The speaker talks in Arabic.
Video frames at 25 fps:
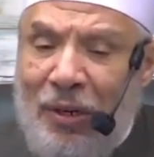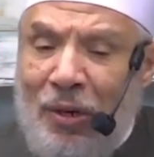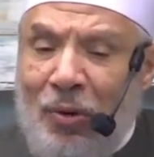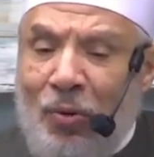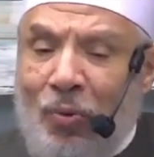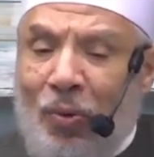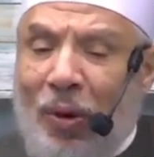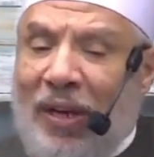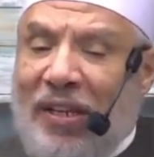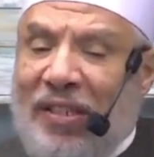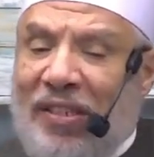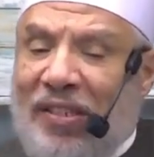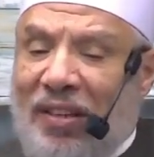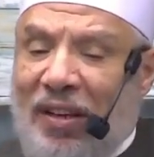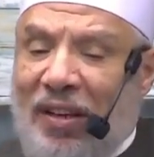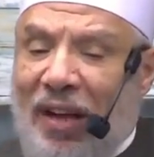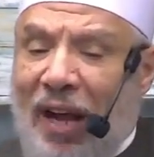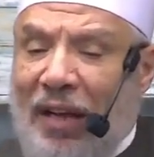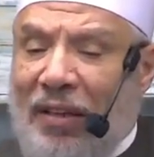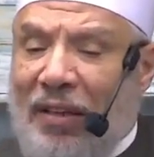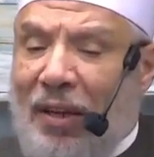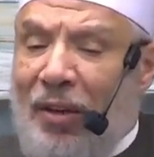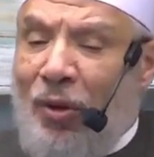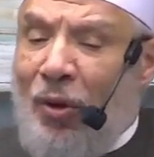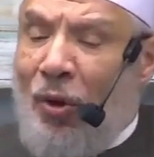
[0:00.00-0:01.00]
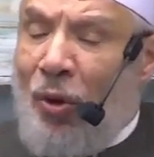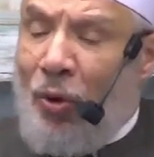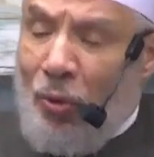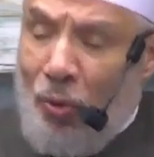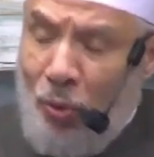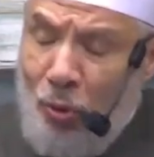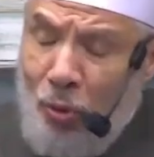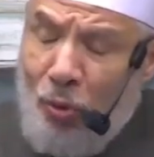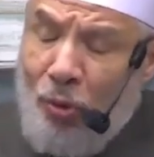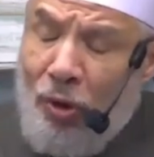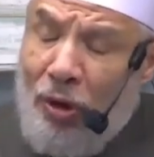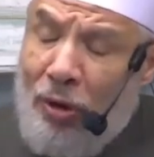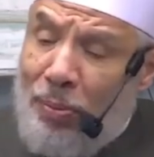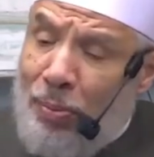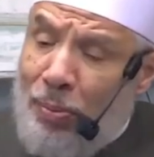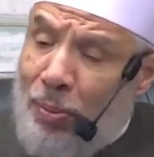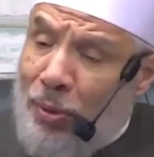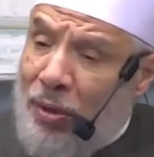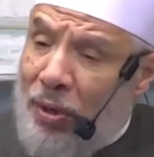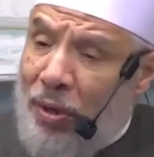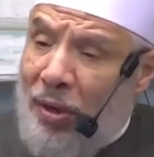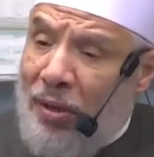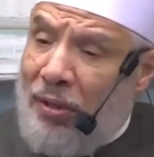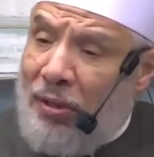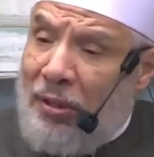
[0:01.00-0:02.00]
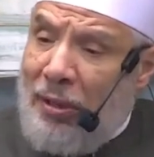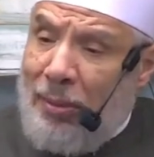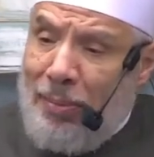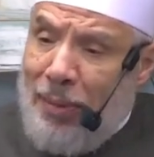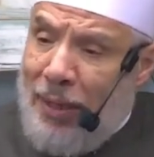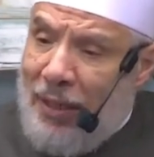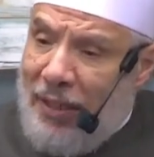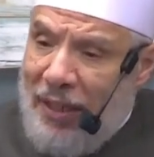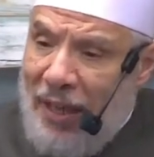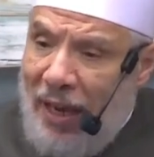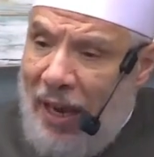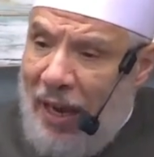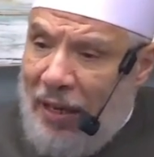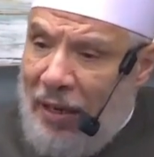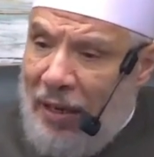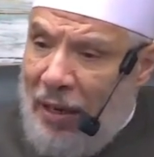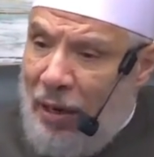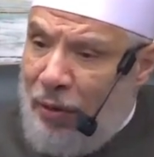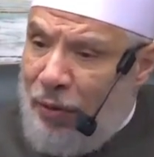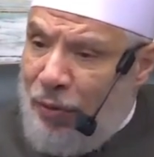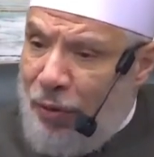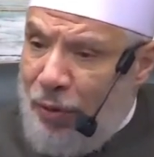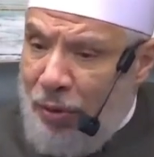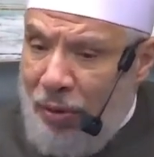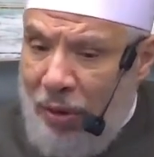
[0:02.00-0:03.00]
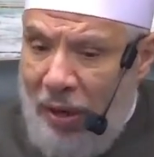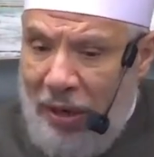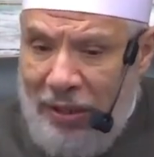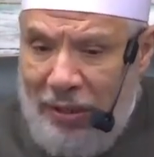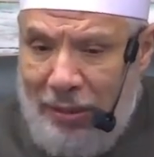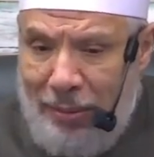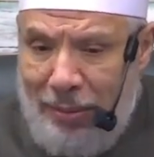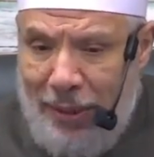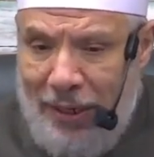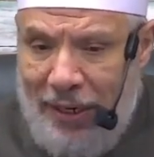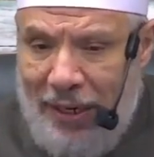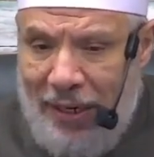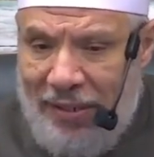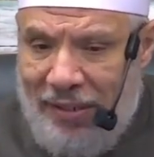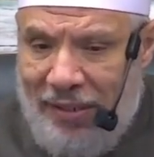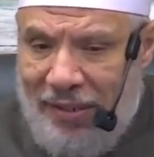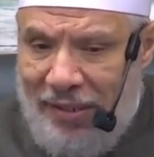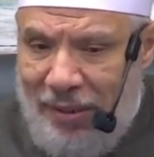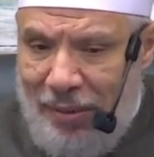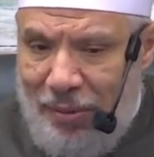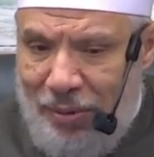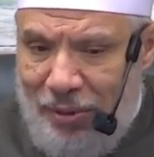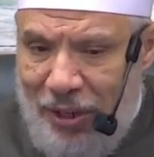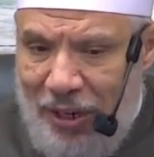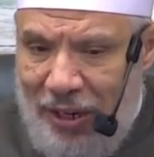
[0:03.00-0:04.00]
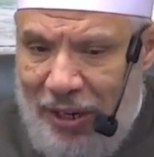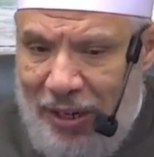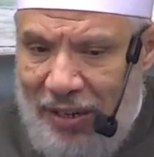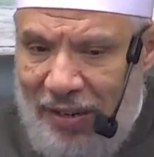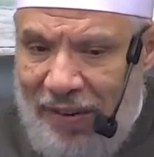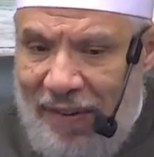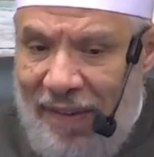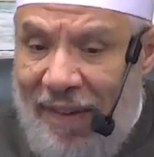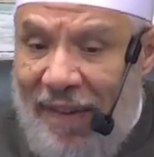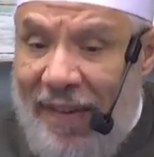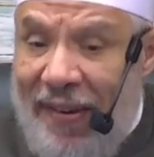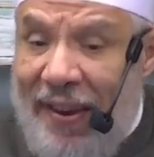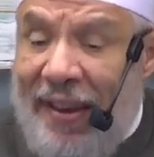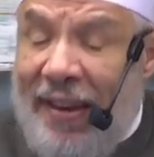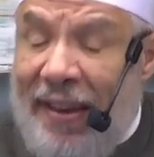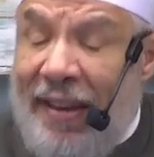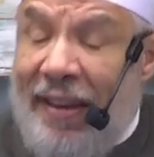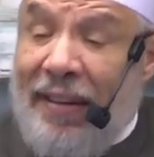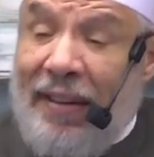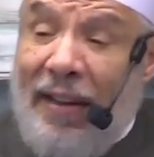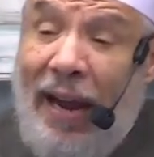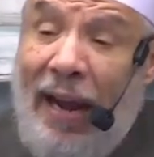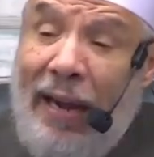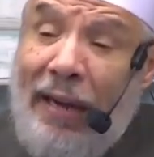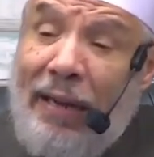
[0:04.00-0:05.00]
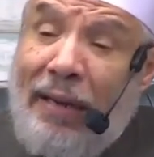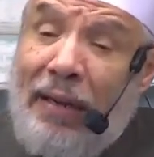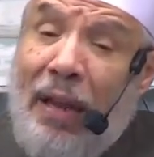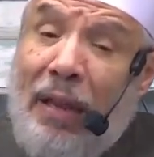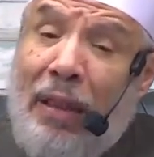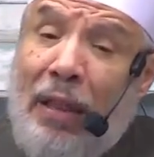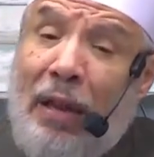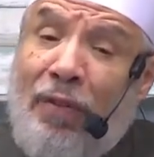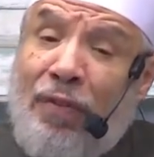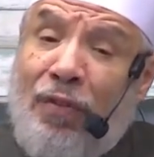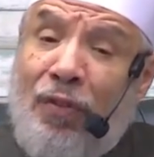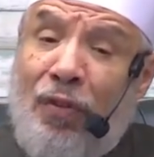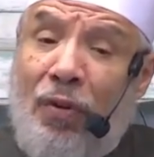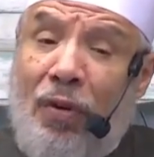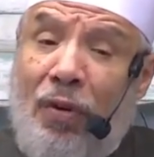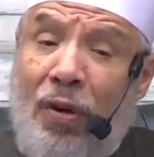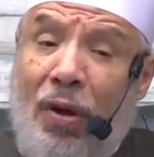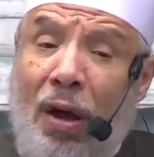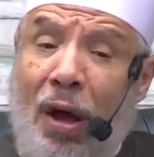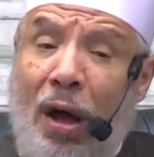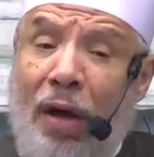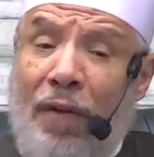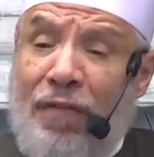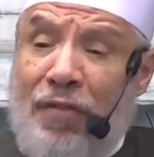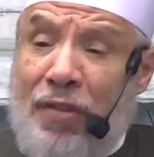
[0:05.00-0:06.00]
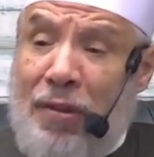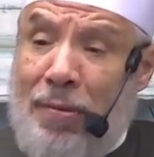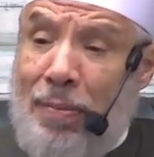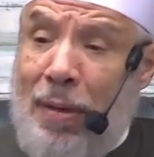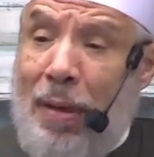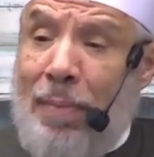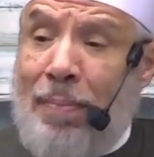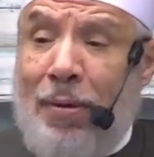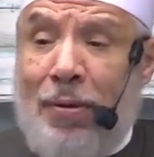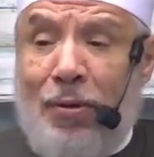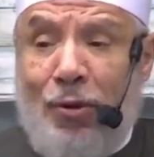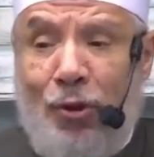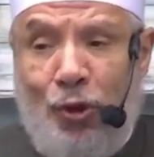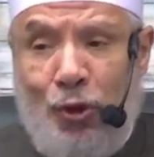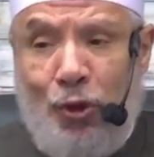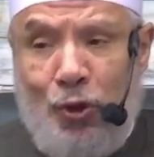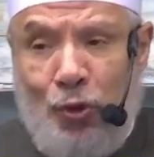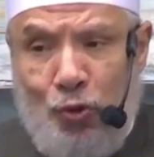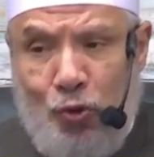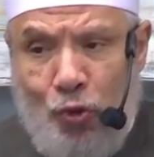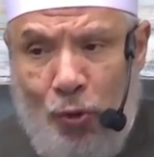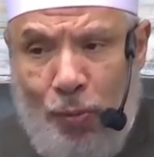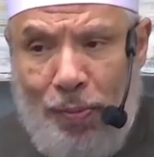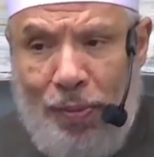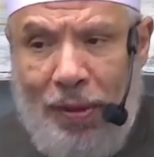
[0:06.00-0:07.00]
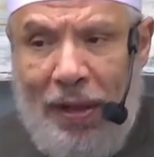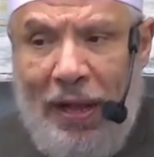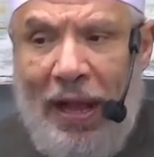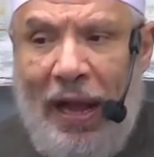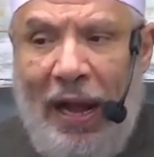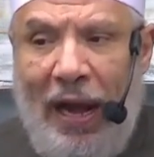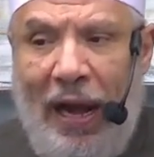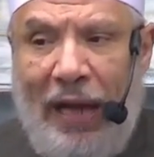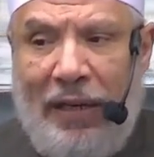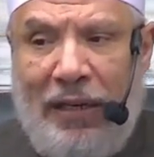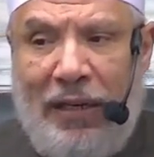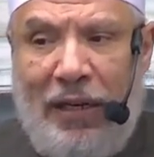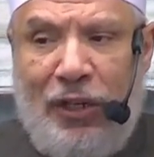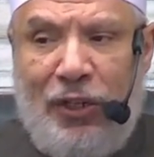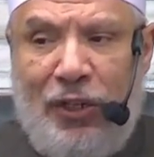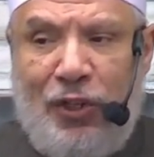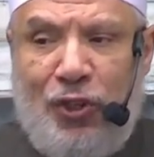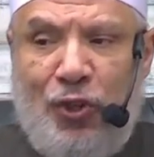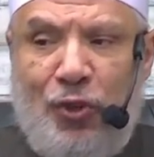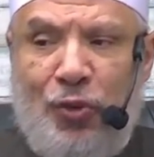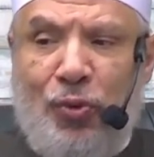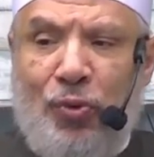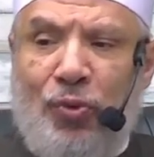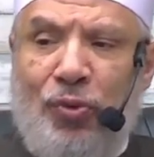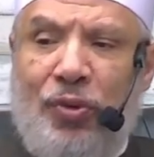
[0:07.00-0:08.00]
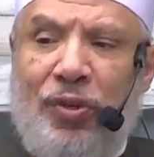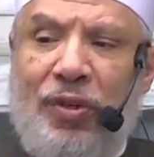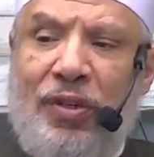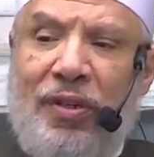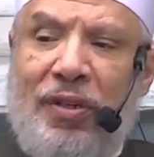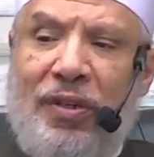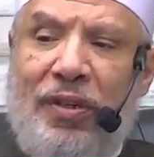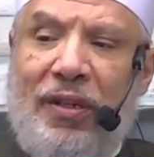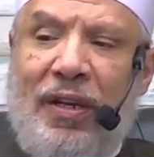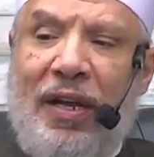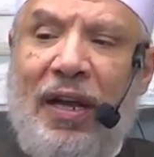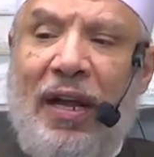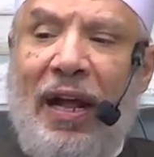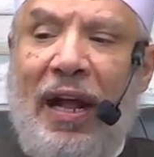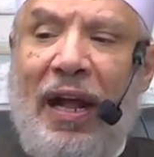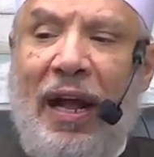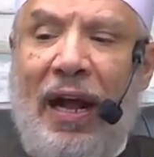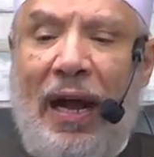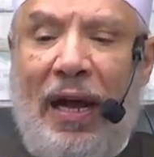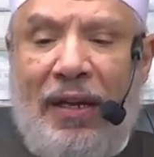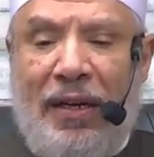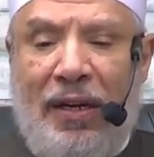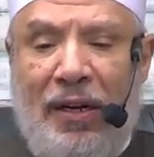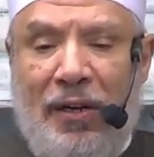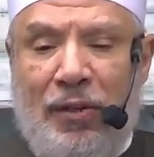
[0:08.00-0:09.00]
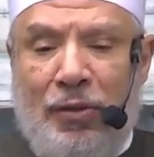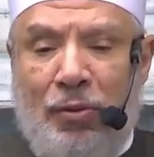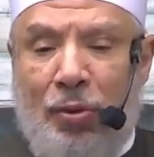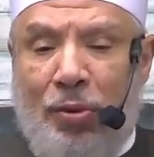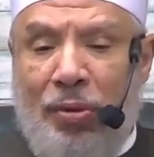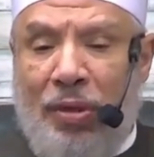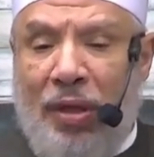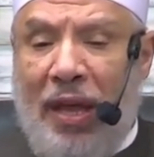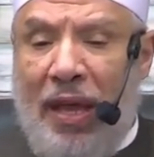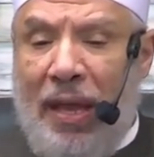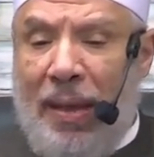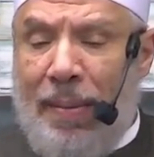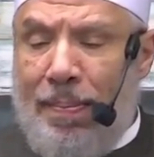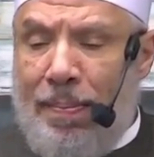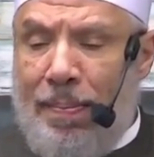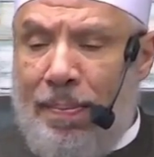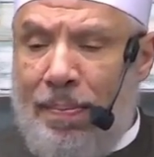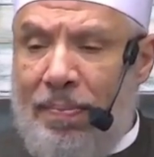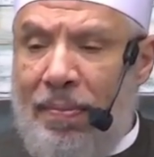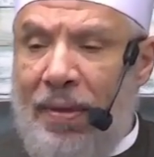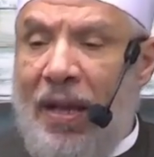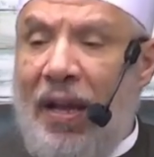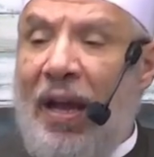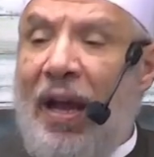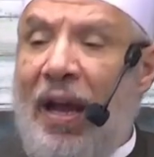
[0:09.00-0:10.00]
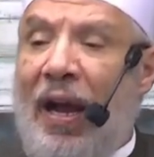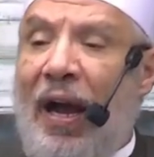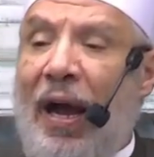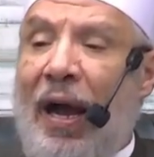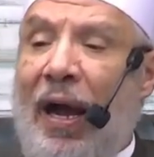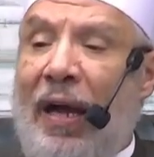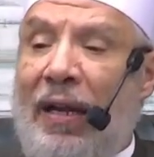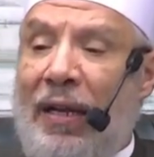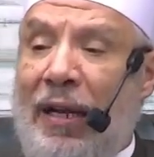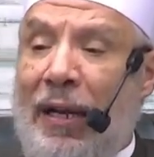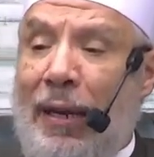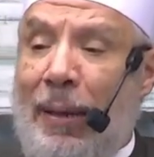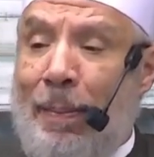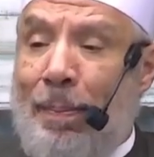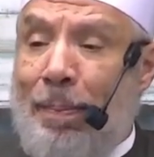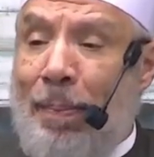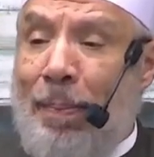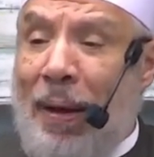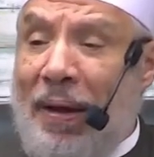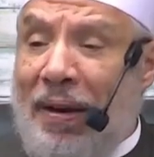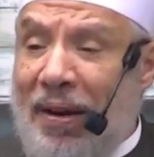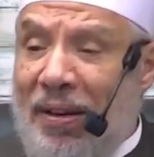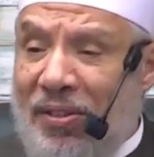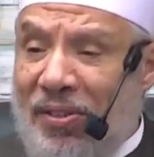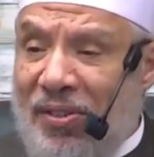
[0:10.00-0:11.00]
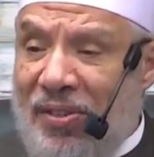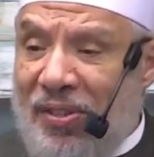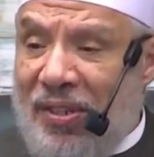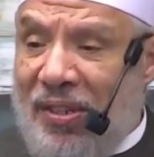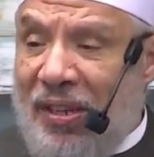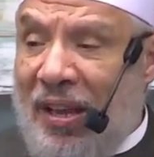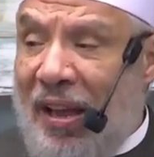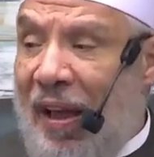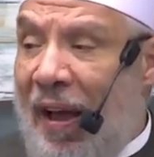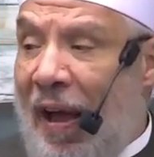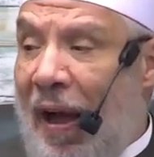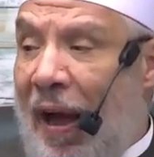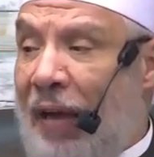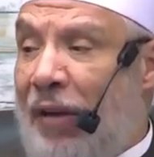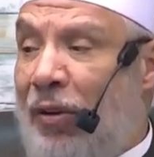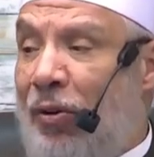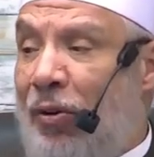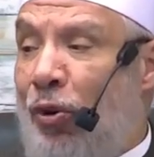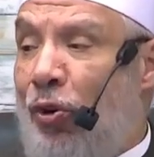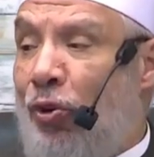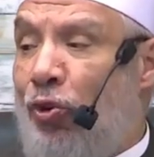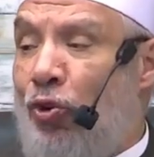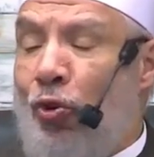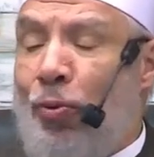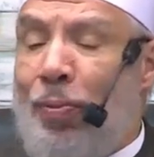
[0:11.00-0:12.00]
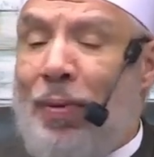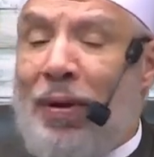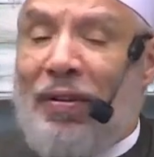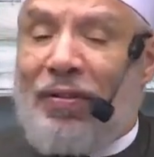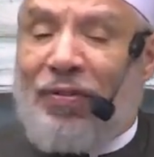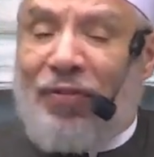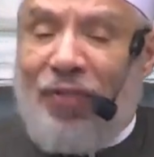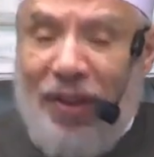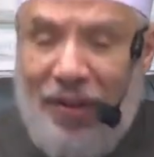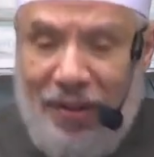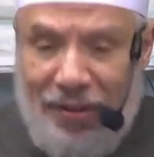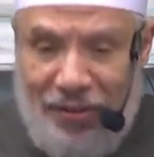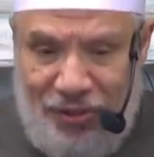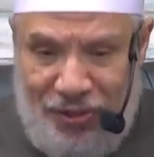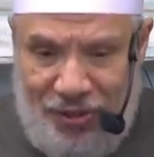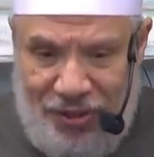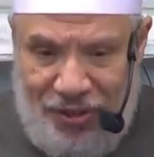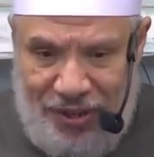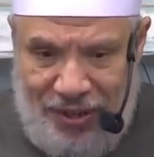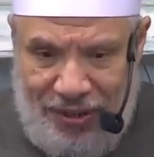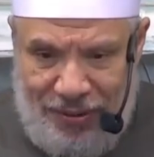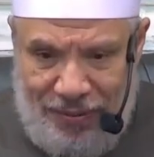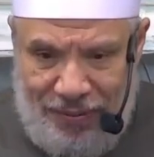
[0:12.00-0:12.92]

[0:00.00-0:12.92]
وإسقاط الحقوق المترتبة على الفرقة بين الزوجين تحدث الفقهاء في باب العيوب عن الجنون عن الجذام عن البرص عن عيوب الفرج